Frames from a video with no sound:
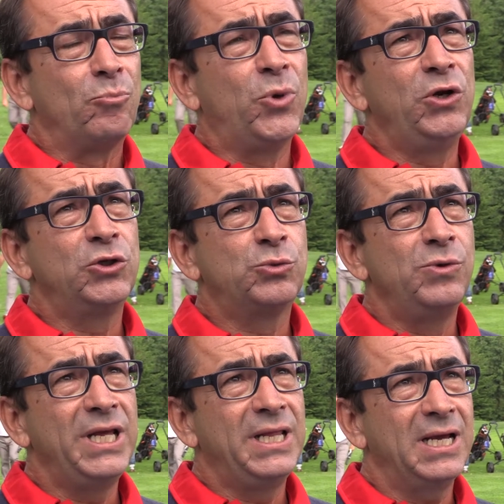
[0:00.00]
Bueno, es
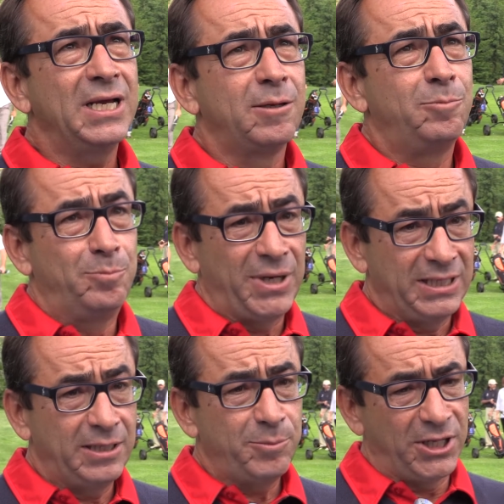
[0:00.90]
una idea que
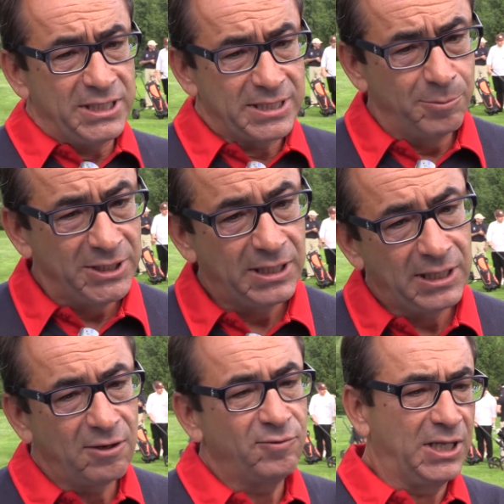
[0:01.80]
parte precisamente
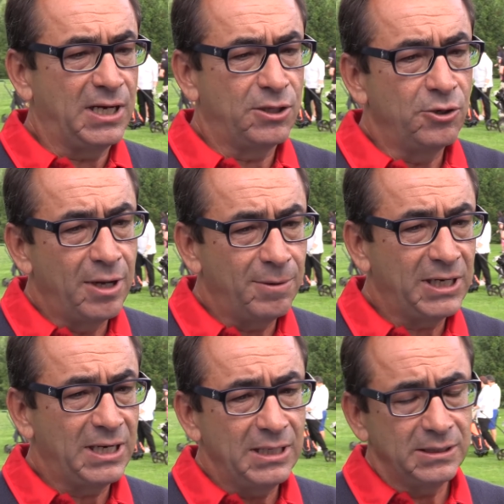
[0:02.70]
de la Federación
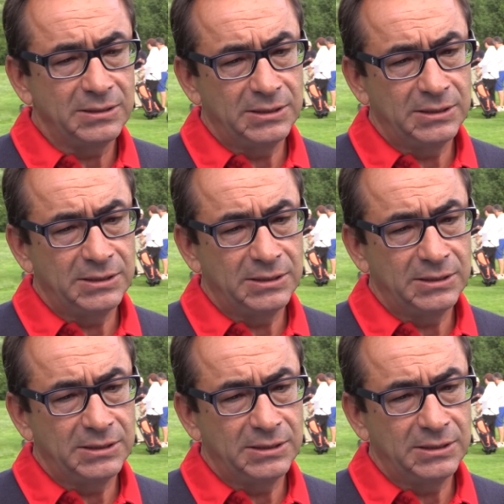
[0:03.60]
Navarra.